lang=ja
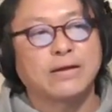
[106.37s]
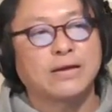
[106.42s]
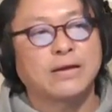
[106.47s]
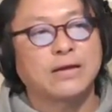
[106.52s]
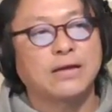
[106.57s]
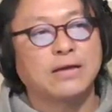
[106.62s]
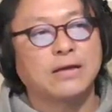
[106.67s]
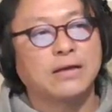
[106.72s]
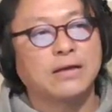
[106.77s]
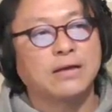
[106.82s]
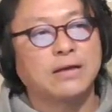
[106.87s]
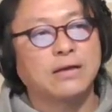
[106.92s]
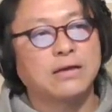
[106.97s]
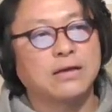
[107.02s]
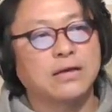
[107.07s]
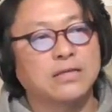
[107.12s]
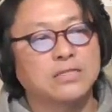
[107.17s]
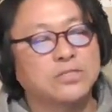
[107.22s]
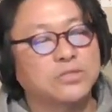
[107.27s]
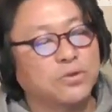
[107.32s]

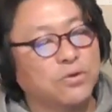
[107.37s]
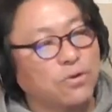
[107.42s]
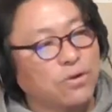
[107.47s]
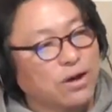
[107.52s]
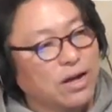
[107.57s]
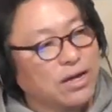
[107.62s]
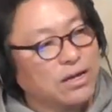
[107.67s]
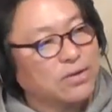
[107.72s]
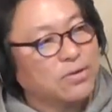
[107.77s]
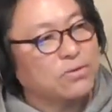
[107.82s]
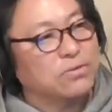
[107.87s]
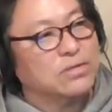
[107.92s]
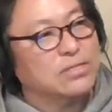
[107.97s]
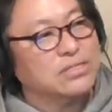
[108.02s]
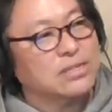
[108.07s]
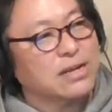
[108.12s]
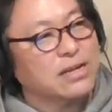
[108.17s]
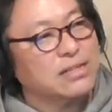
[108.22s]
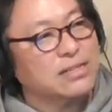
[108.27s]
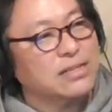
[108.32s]
えー、小学校の
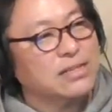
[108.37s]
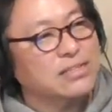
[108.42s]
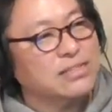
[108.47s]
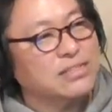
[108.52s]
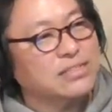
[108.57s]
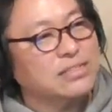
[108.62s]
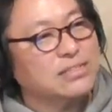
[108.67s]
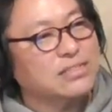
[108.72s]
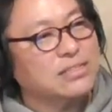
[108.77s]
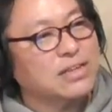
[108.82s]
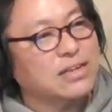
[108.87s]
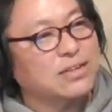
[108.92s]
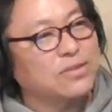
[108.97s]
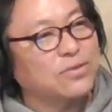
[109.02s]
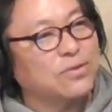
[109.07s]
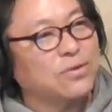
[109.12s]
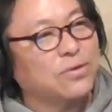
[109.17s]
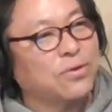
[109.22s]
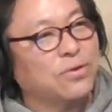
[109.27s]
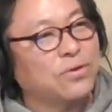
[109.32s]
3年生
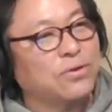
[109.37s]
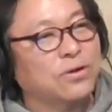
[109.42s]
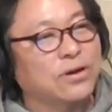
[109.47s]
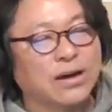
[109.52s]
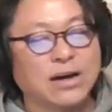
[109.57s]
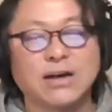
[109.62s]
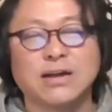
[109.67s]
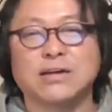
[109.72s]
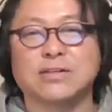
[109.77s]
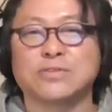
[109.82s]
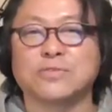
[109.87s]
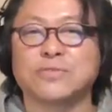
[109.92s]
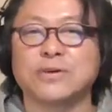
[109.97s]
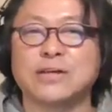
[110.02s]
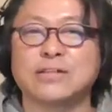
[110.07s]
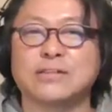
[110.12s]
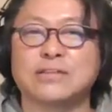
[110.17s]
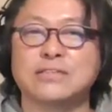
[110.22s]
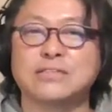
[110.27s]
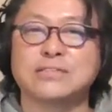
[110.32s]
の頃からの
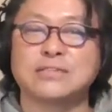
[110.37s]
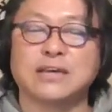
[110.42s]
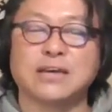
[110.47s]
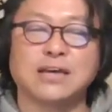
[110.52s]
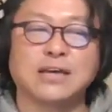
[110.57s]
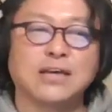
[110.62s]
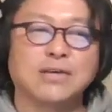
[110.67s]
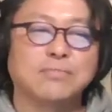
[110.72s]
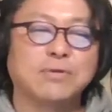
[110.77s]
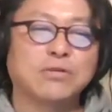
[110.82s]
ファンでして、